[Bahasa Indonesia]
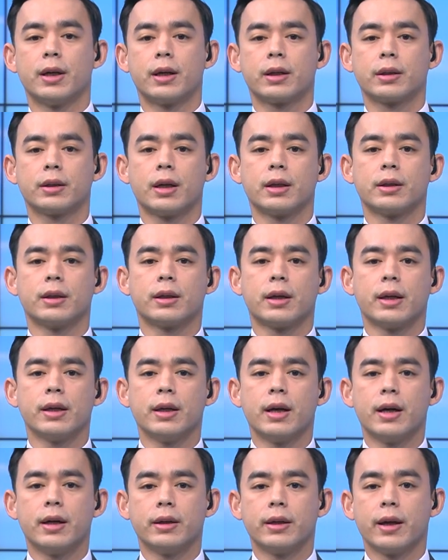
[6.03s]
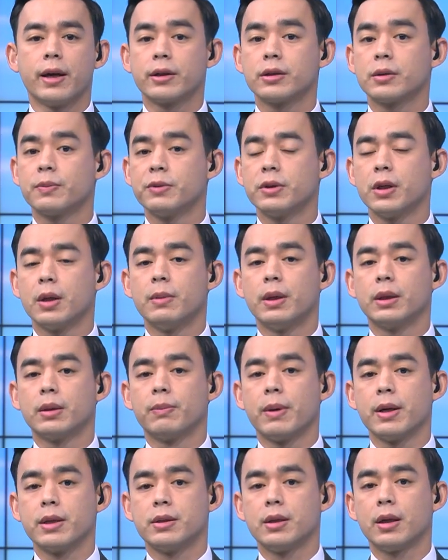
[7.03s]
harta kekayaan eks
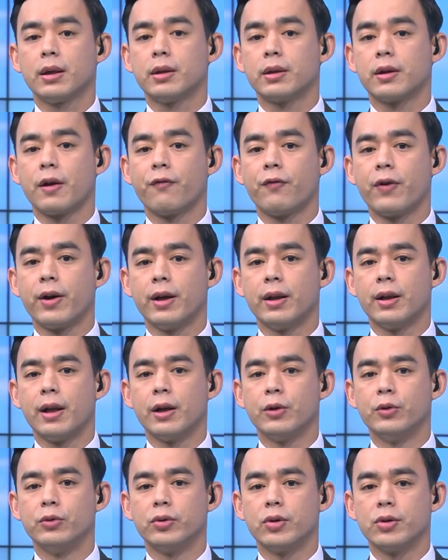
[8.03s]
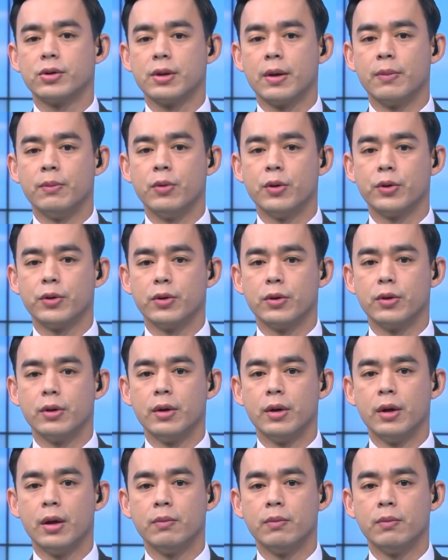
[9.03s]
pejabat pajak Rafael Alun Trisambodo.